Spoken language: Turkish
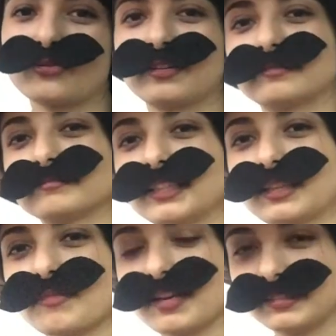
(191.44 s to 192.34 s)
sonra
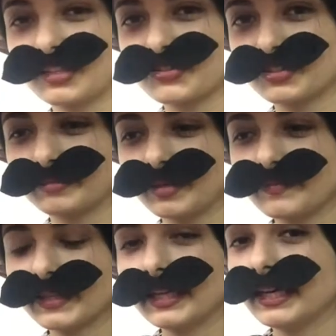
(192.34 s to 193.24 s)
takım
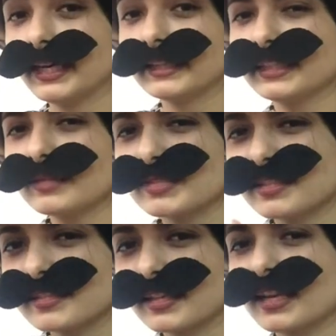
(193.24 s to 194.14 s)
arkadaşlarıma. Dedim size